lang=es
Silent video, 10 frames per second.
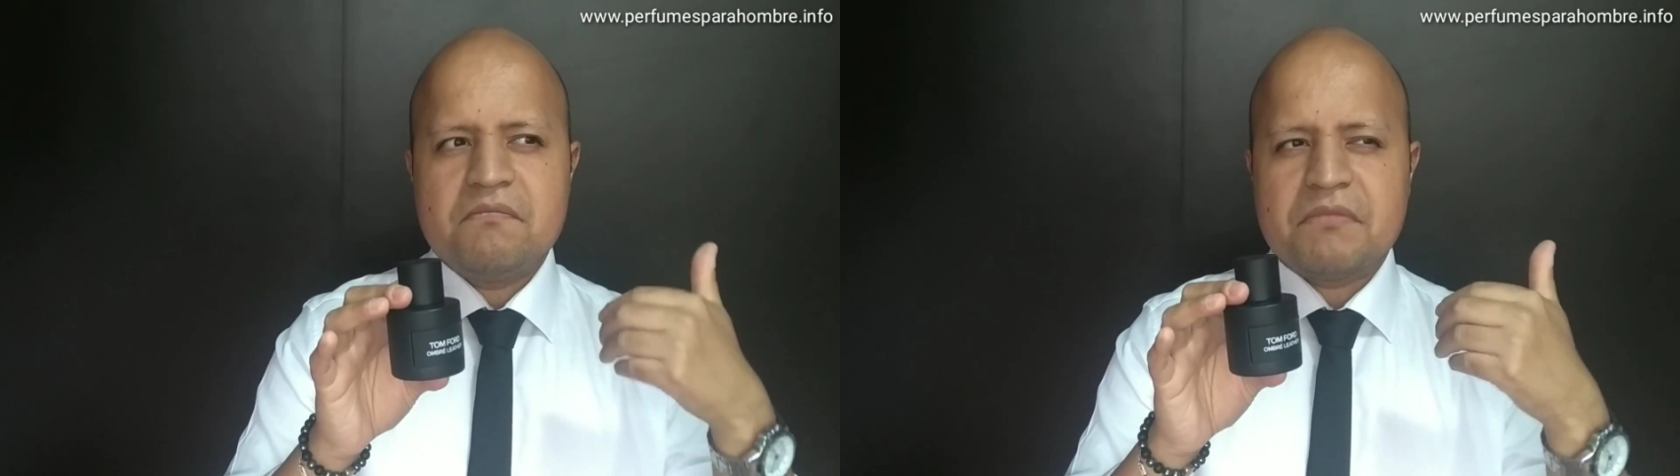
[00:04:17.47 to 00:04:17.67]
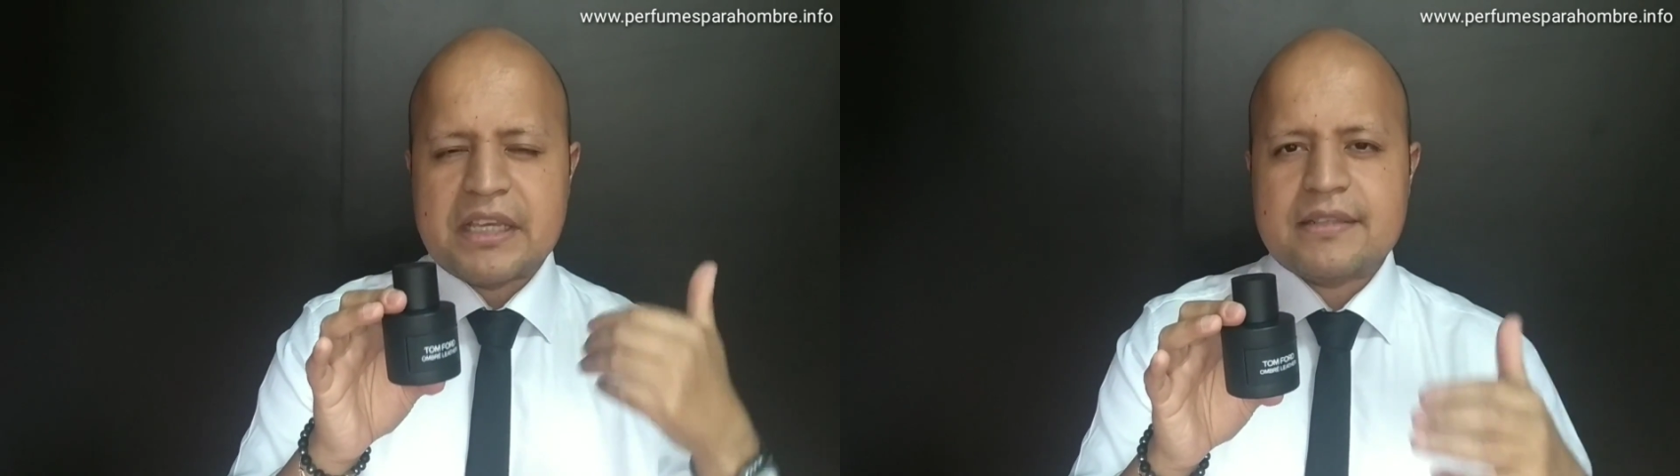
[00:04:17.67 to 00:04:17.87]

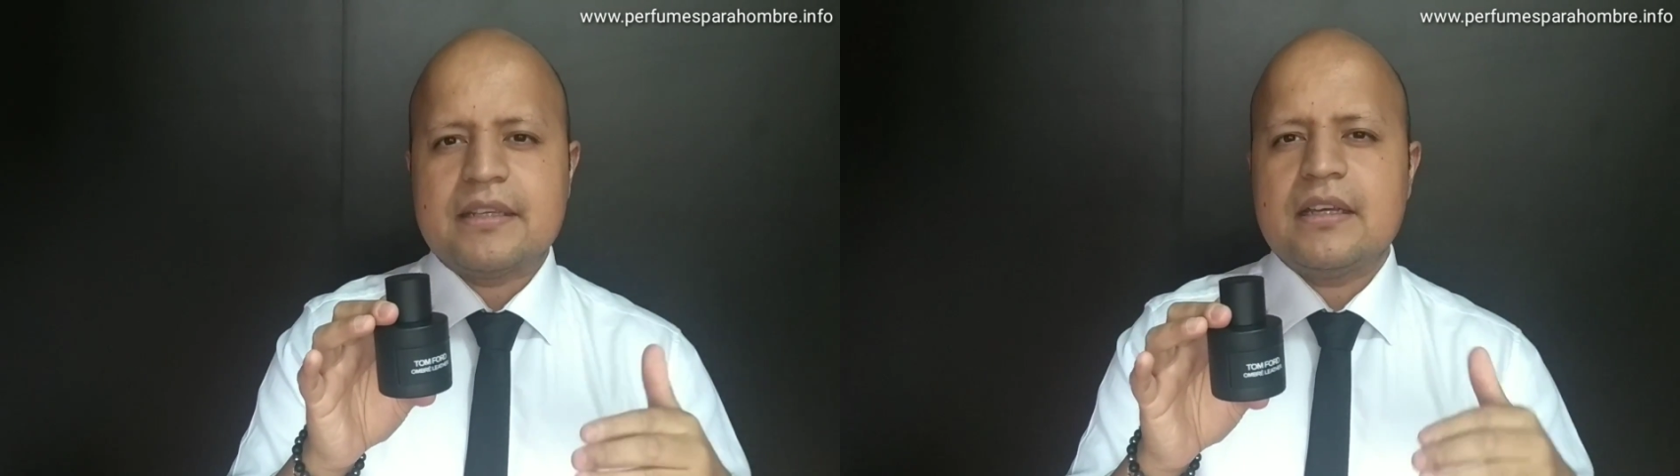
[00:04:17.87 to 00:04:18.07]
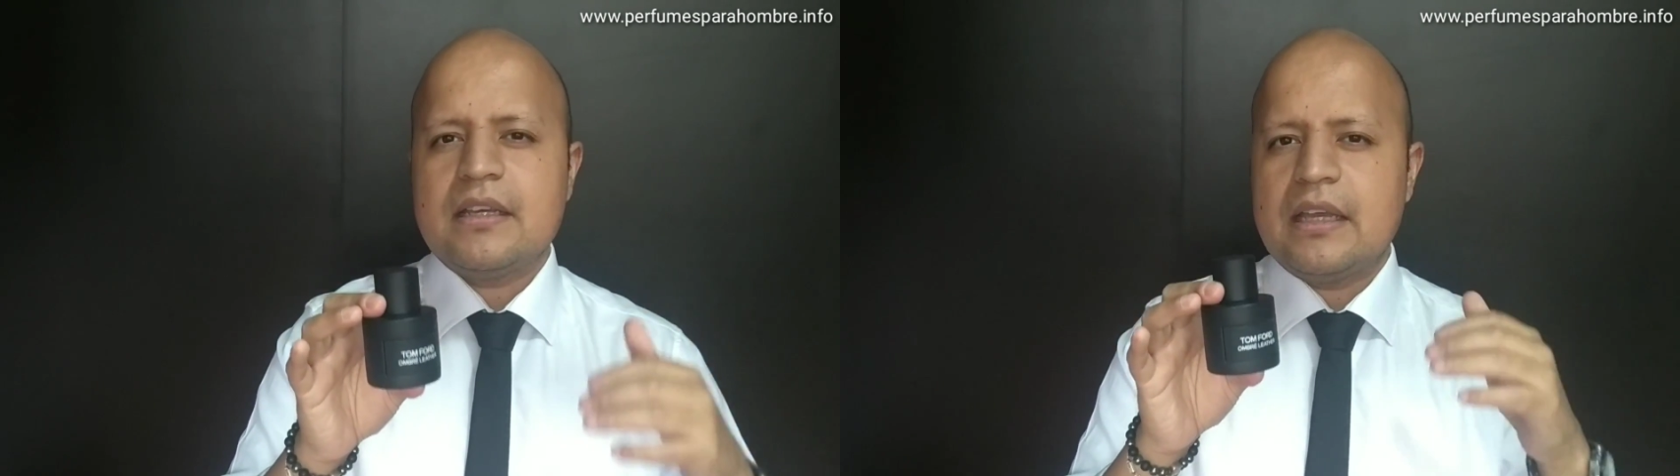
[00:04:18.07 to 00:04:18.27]

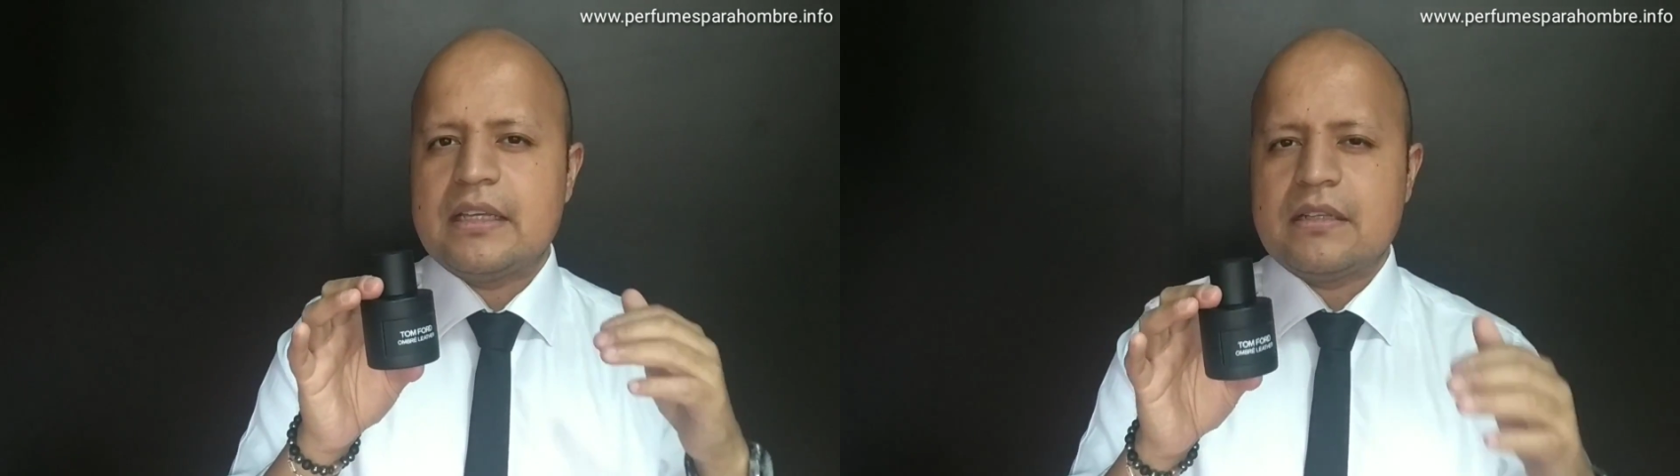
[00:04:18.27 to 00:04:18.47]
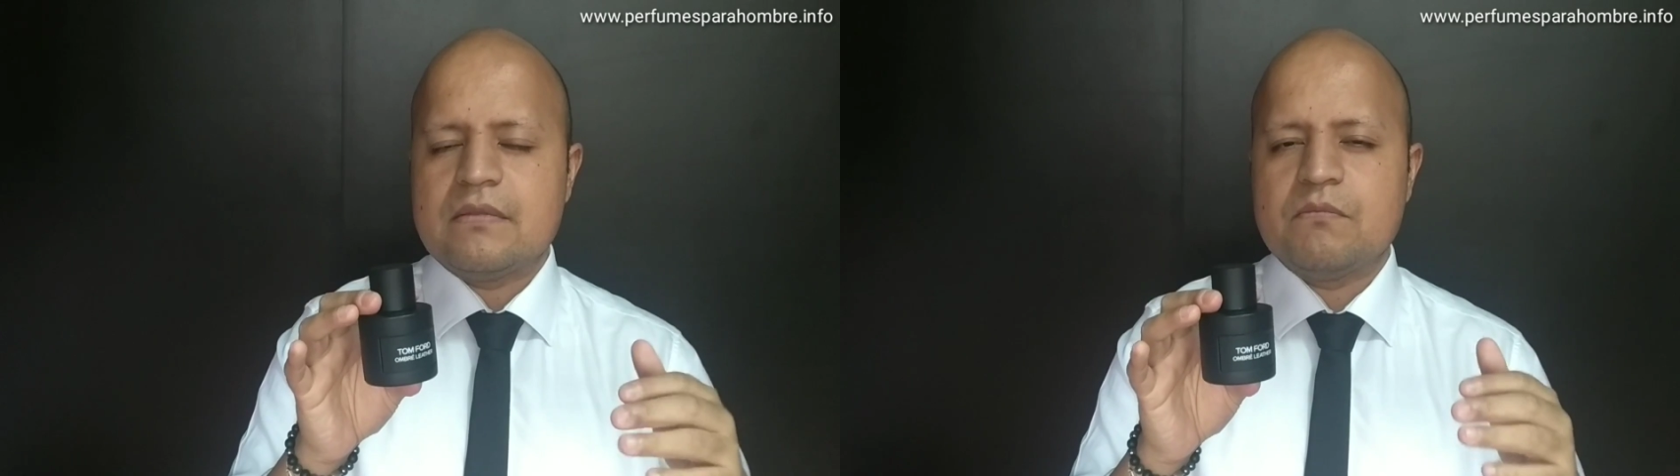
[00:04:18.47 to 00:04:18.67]
quizá
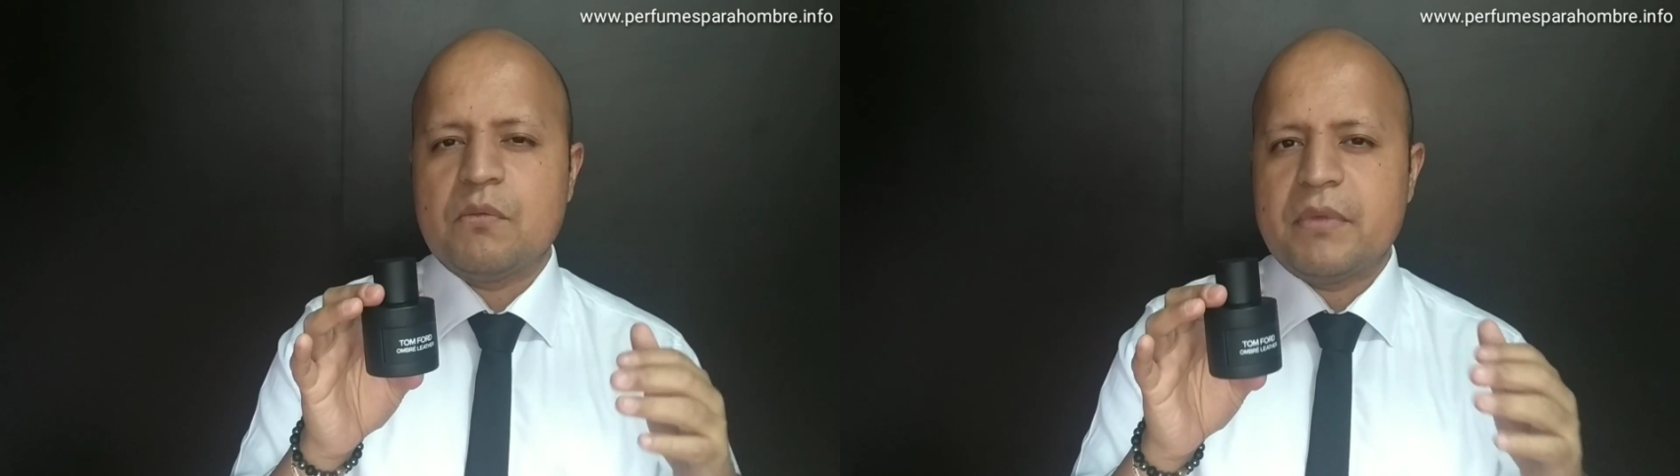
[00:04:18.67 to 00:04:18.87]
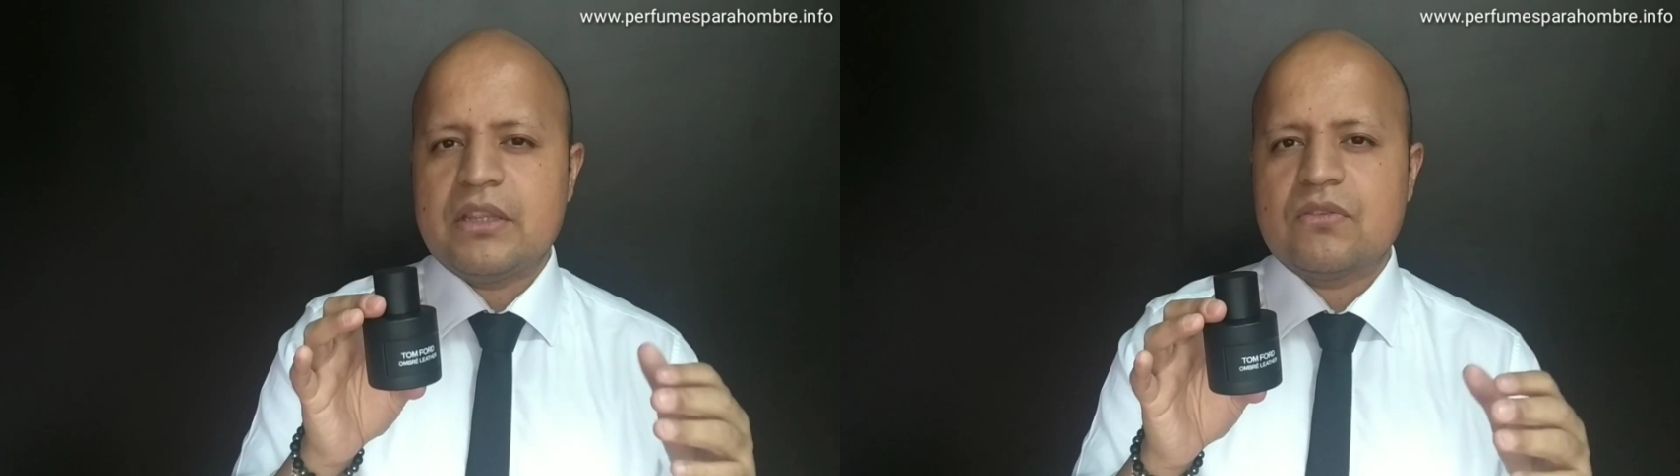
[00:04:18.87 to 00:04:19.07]
en
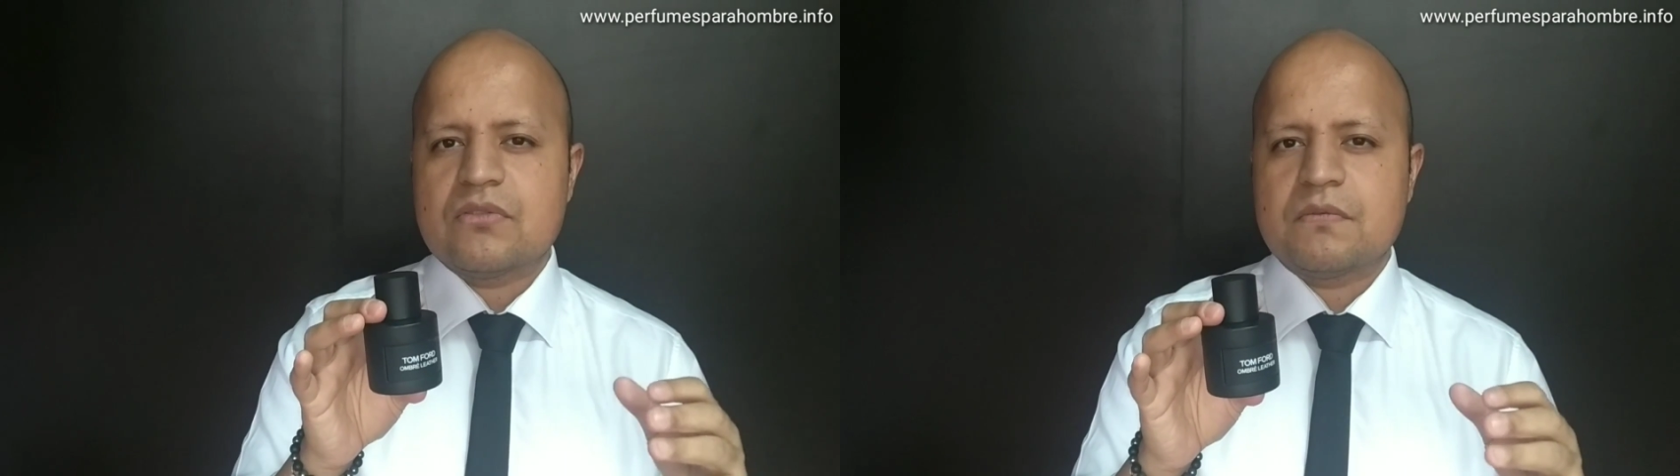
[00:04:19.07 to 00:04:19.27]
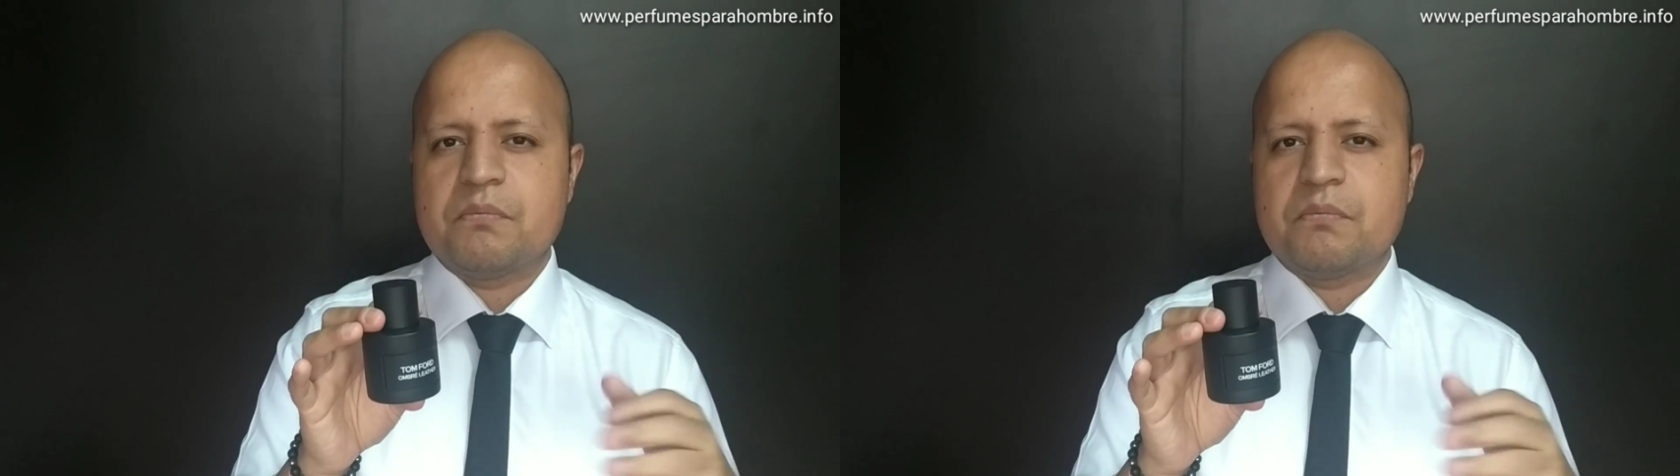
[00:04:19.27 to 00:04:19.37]
momentos